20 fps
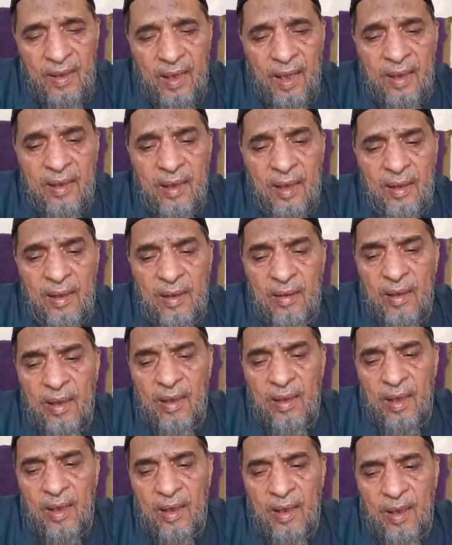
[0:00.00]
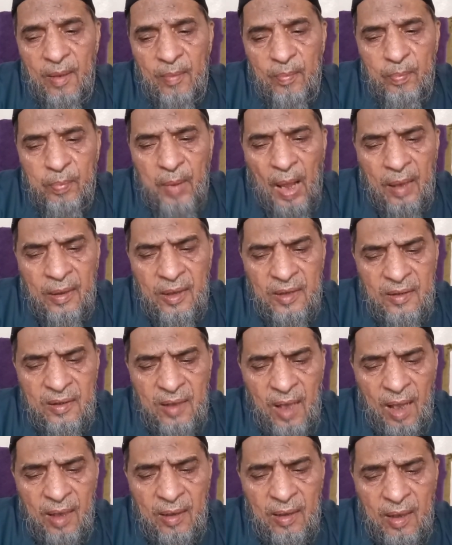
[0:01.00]
लेकिन
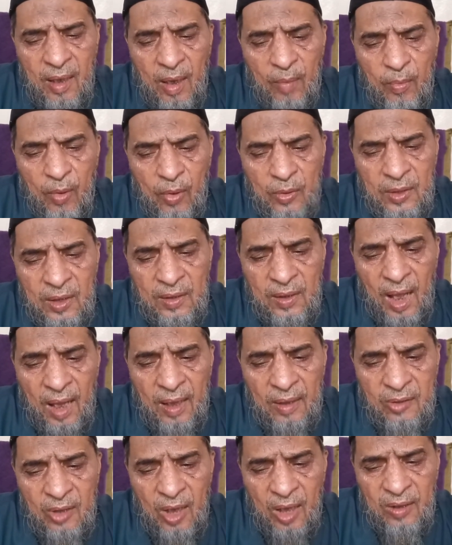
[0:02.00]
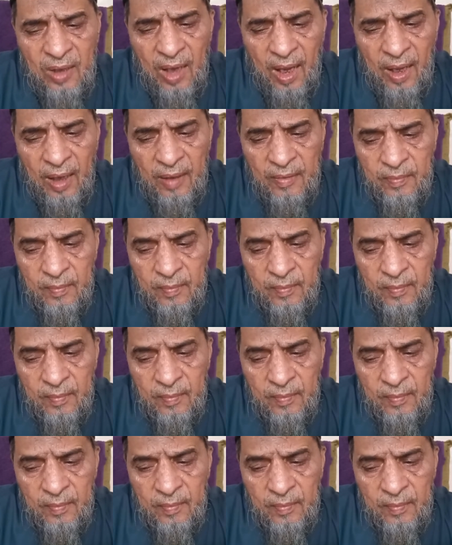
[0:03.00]
पाकिस्तान का मोजज़ा ऐसा था